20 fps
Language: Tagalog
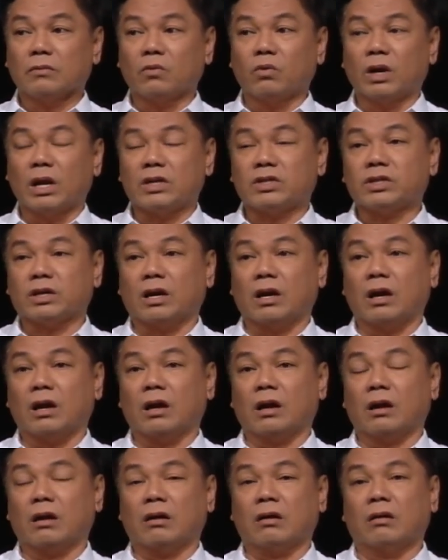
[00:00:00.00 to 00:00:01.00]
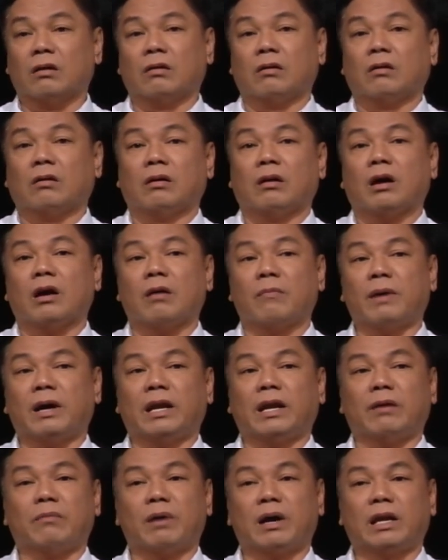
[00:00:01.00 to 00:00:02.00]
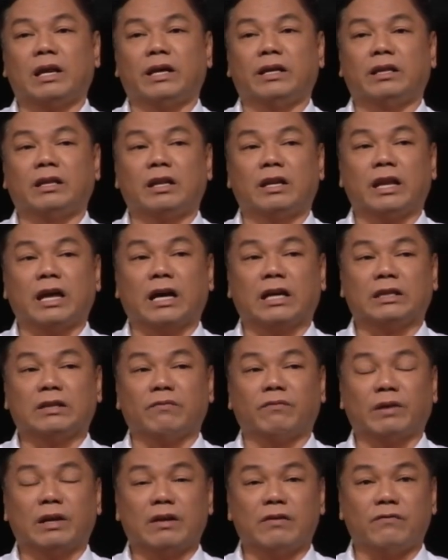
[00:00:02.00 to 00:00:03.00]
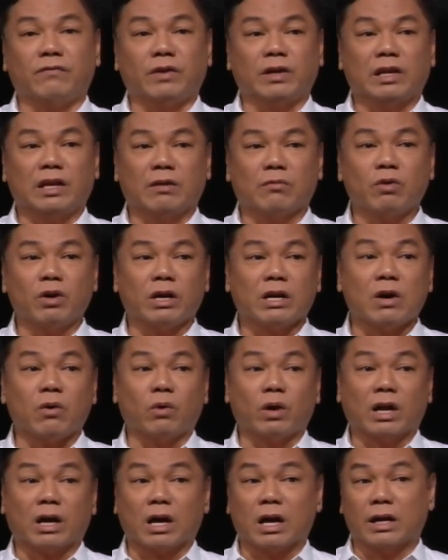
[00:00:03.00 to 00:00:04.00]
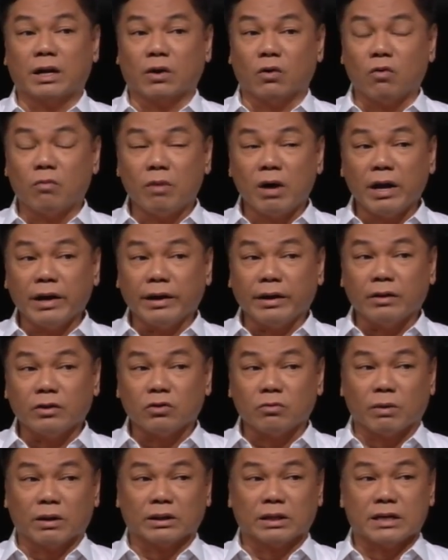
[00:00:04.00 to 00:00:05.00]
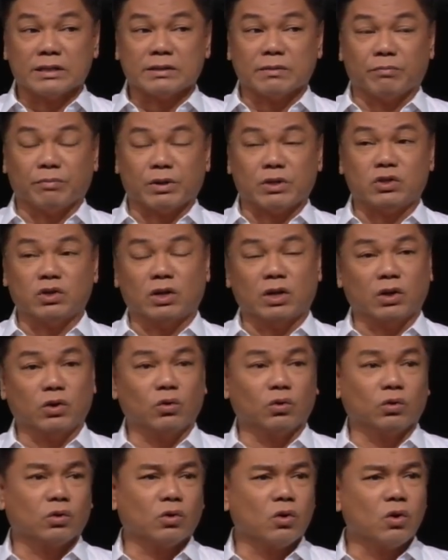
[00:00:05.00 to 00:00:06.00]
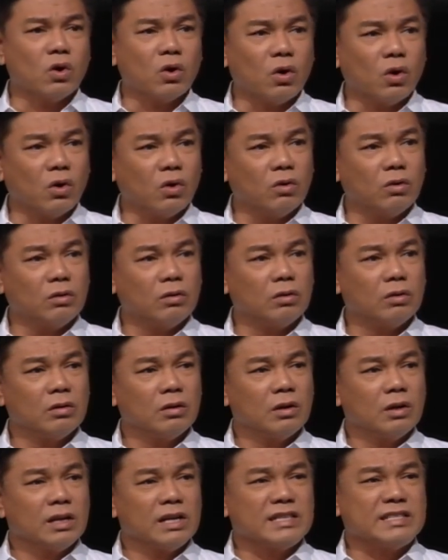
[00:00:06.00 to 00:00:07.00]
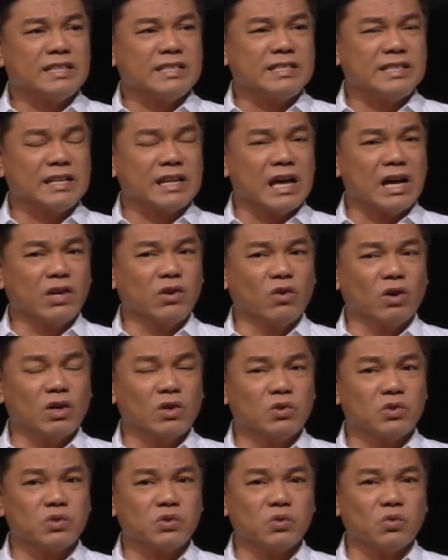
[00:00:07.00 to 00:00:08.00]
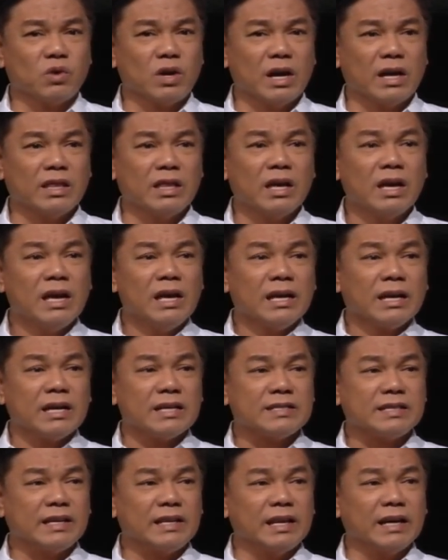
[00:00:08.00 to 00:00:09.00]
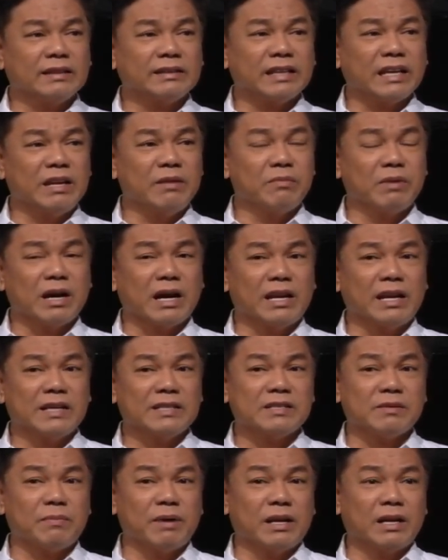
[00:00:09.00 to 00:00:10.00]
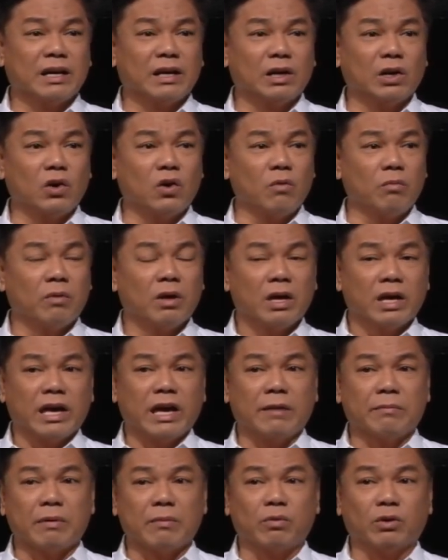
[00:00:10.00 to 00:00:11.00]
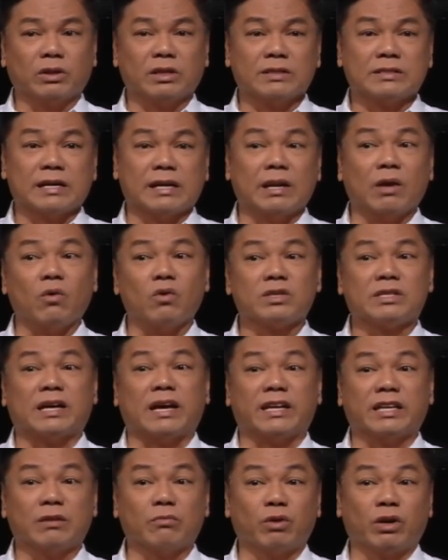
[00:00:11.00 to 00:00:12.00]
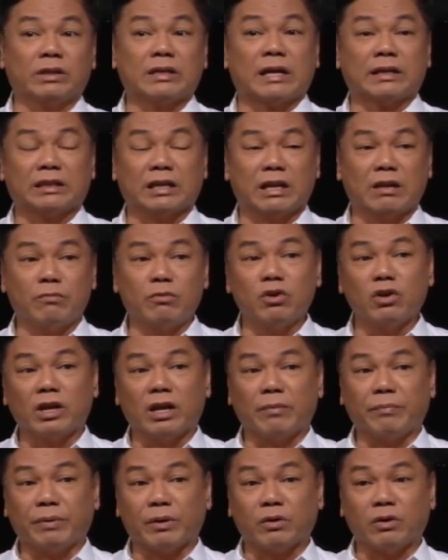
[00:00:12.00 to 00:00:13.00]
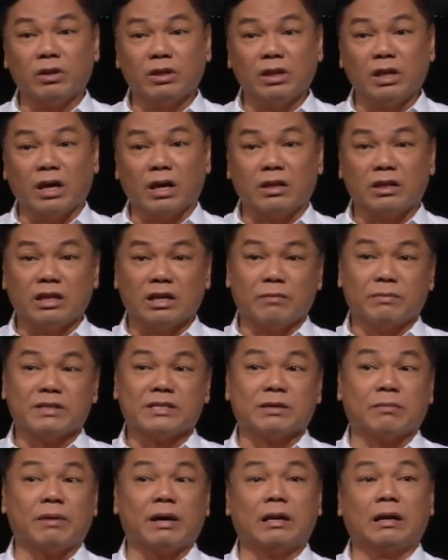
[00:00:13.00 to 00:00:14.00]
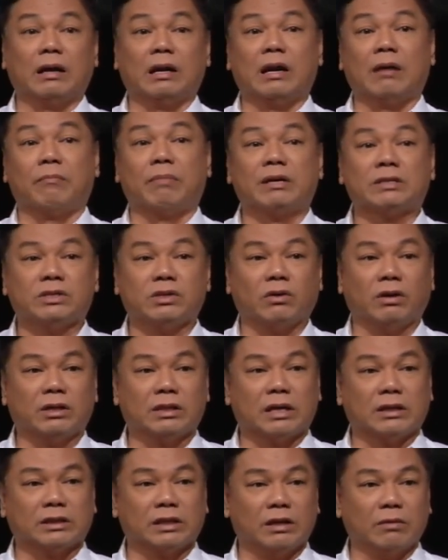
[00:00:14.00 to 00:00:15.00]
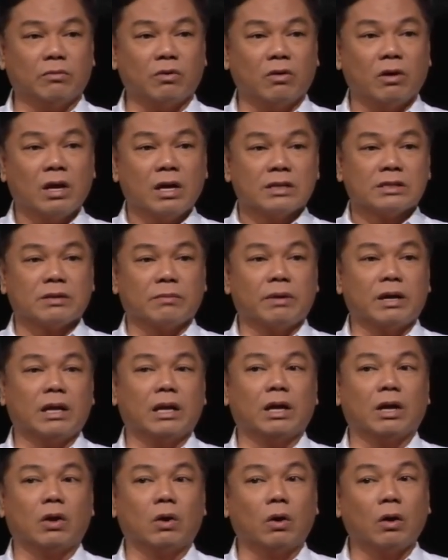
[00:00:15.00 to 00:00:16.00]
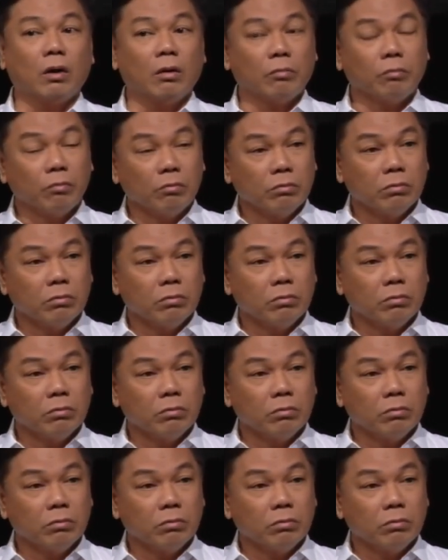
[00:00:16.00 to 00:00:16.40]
Wala siyang kamalay-malay na negative pala yung feeling mo, ikaw walang ganang kumain, tumataas ang presyo ng iyong dugo, nasisira ang iyong kalusugan kasi nagtanim ka ng sama ng loob. Eh mabuti sana kung sa kanya mo itatanim yun eh, pero hindi eh, hindi naman sama ng labas yung itatanim mo, sama ng loob.